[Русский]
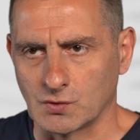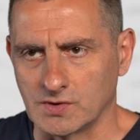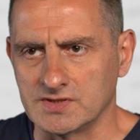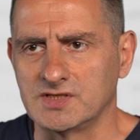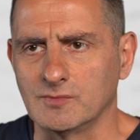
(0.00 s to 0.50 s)

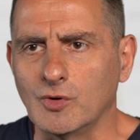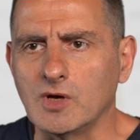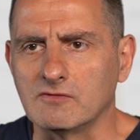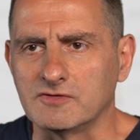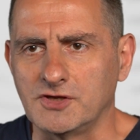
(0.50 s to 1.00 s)
Но есть и
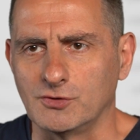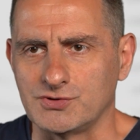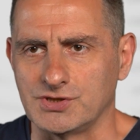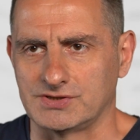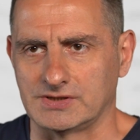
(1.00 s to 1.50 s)
более
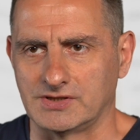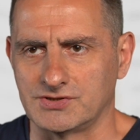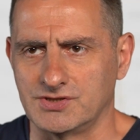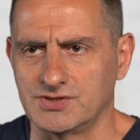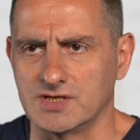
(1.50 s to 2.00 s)
выдающиеся
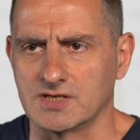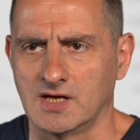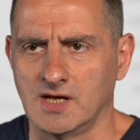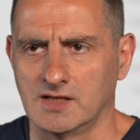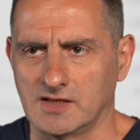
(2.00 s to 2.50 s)

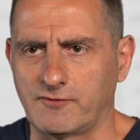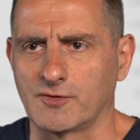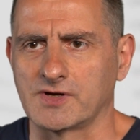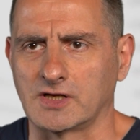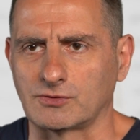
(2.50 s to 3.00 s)
достижения, на
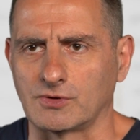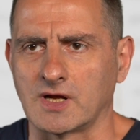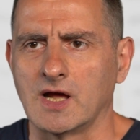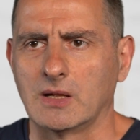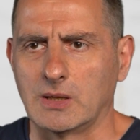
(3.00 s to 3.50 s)
фоне
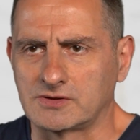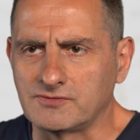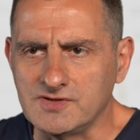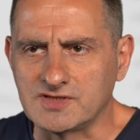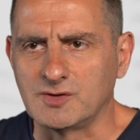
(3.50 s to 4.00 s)
которых
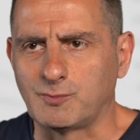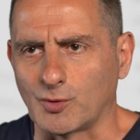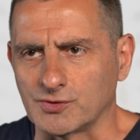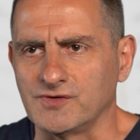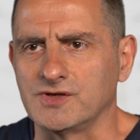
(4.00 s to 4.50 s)
латвийский
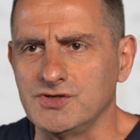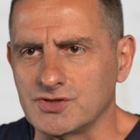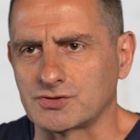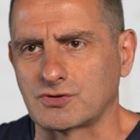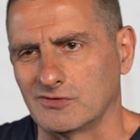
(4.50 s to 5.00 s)
подвиг
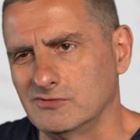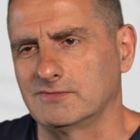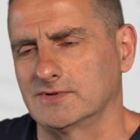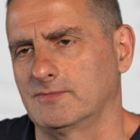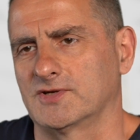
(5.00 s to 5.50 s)
ничто.
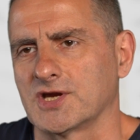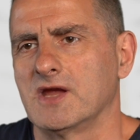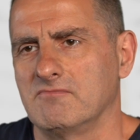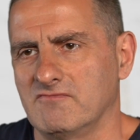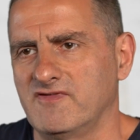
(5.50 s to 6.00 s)
Ну, подумаешь,
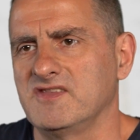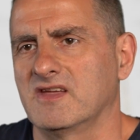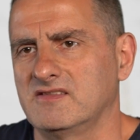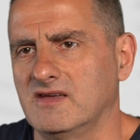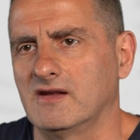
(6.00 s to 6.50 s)

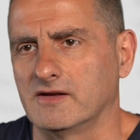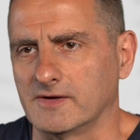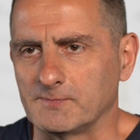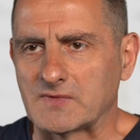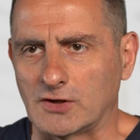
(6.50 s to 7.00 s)

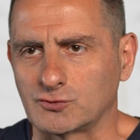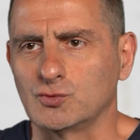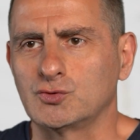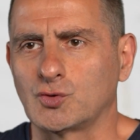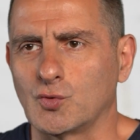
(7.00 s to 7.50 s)
виноделие. А
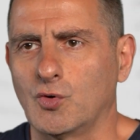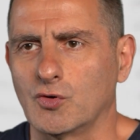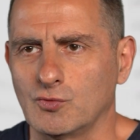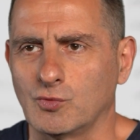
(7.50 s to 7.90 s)
тут другой